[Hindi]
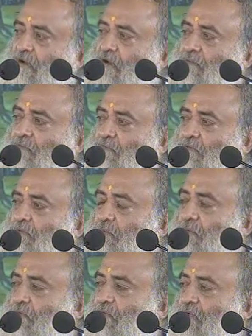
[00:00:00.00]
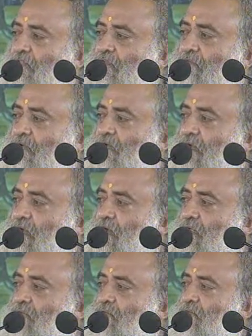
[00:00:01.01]
और दूसरी पहुंच जाती
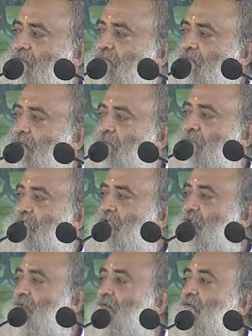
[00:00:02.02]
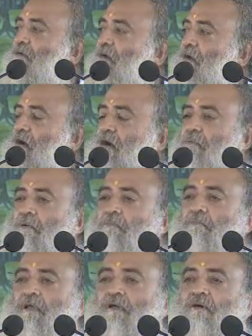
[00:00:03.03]
महाराज बम्बई अब
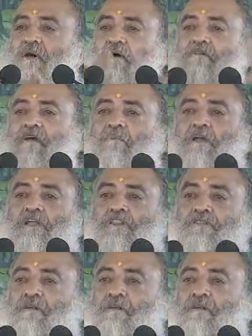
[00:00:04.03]
मुंबई और हावड़ा में इतना